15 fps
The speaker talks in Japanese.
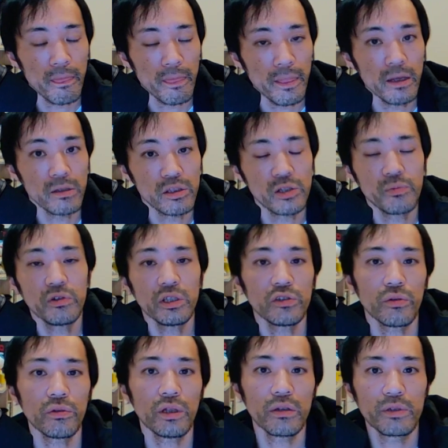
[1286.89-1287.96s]
で自分に
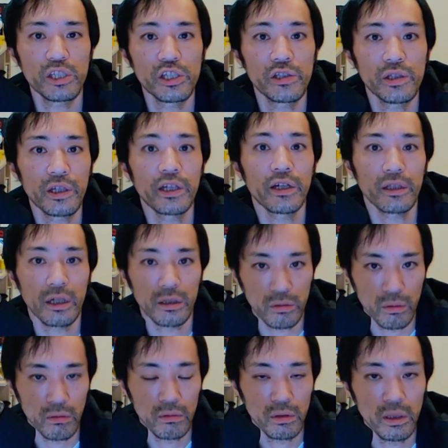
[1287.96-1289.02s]
そんなに実績がない
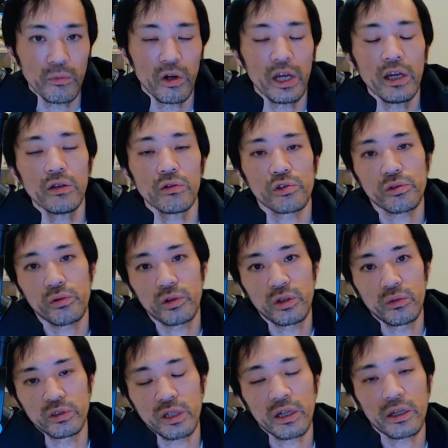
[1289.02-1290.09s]
とでも A の商
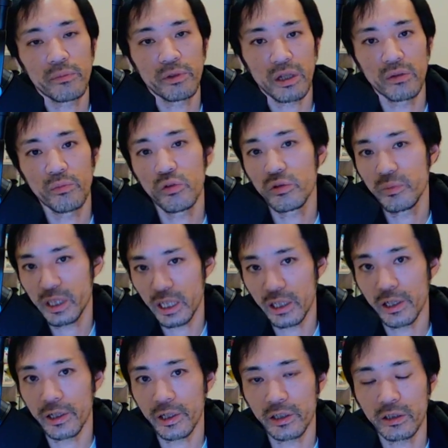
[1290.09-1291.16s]
品をさっきみたいに僕みたいな
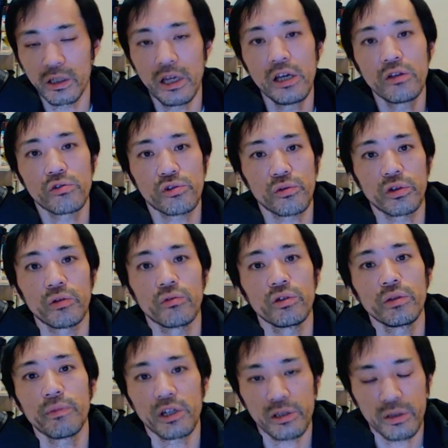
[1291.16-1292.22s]
やり方で A の商品を売
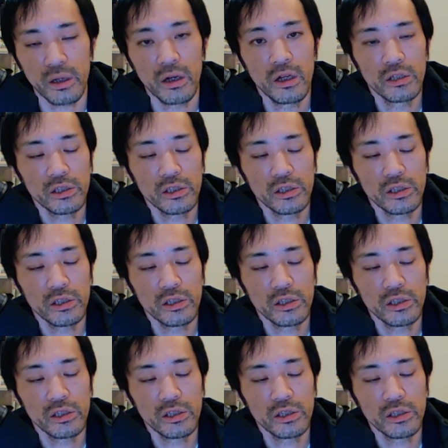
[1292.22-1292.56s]
りました